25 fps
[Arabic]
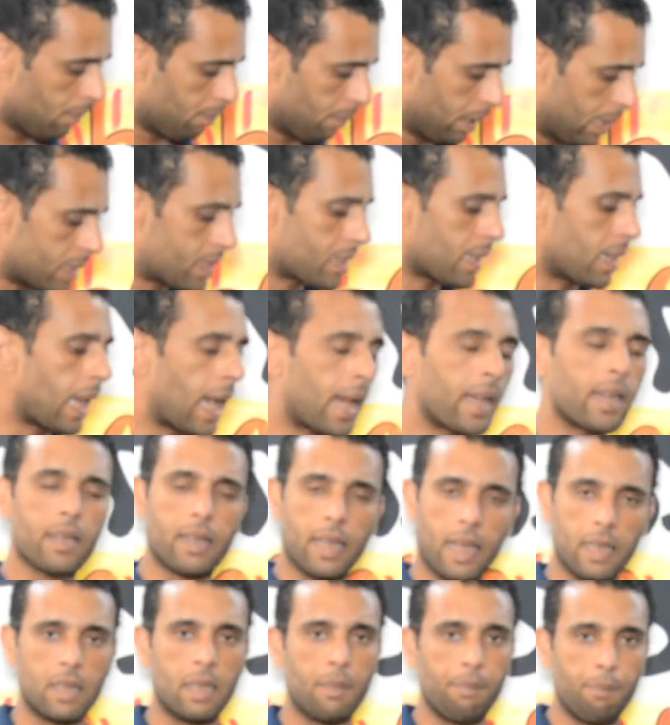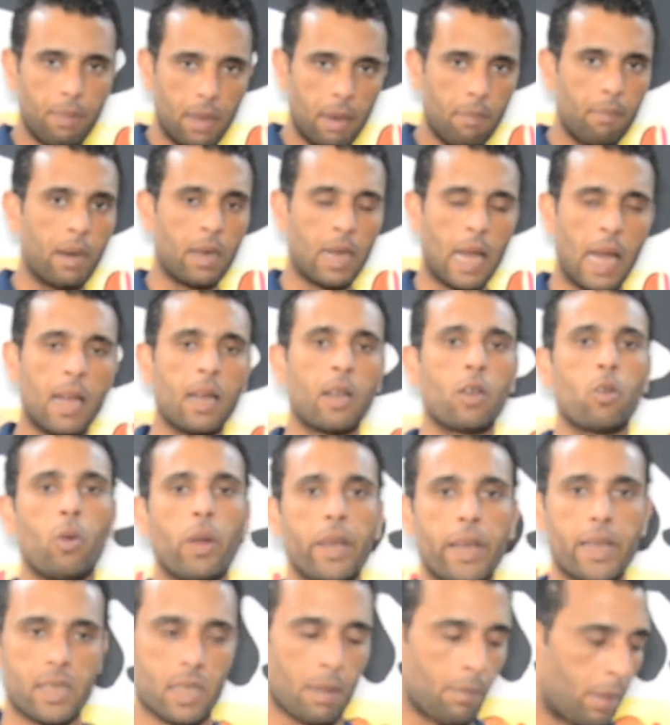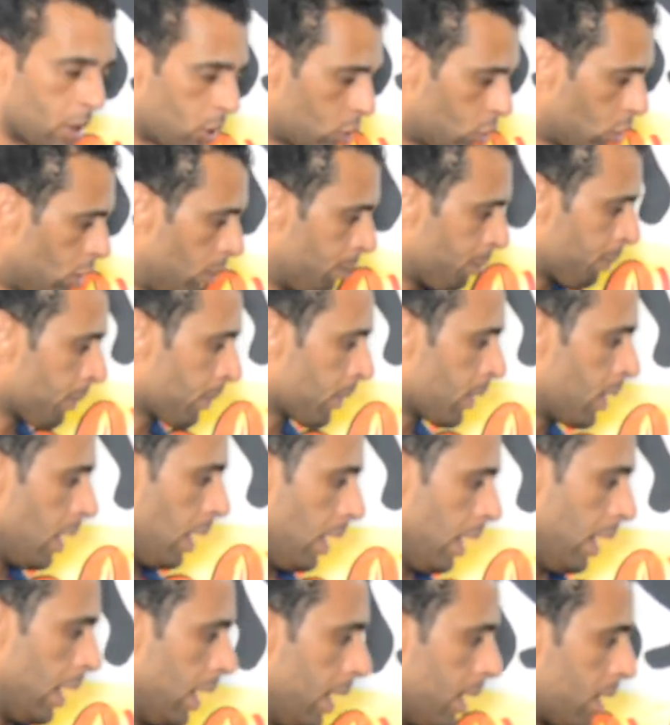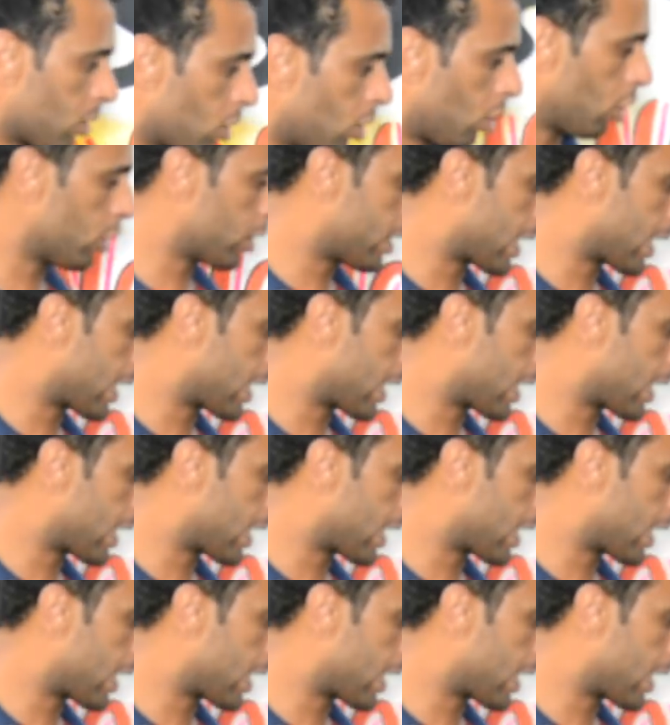باذن الله هنتقدم بيه لمراحل كويسه برده آه، روي